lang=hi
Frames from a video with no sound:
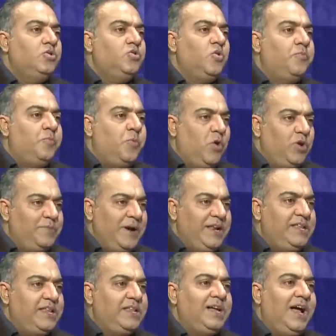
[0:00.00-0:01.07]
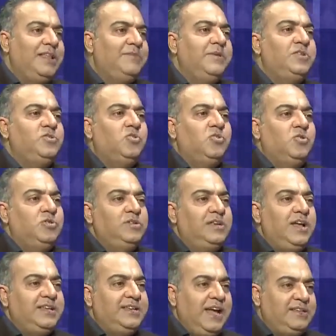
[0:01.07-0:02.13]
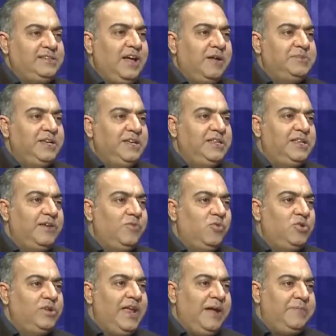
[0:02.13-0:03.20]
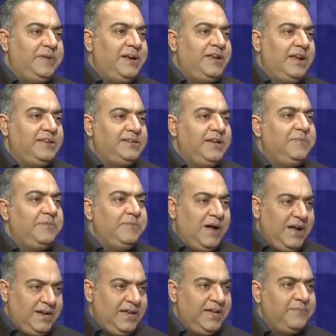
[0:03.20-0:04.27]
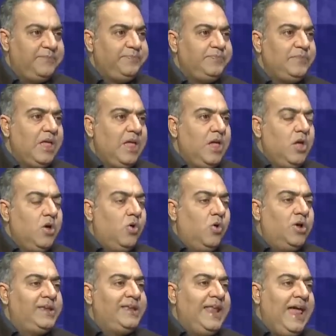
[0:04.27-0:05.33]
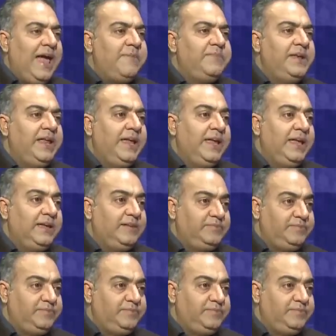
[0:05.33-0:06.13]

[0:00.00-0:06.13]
तो बहुत बड़ी तादाद में जो नाजायज़ काबजीन थे वो नैब के डर से भी भाग गए और नैब ने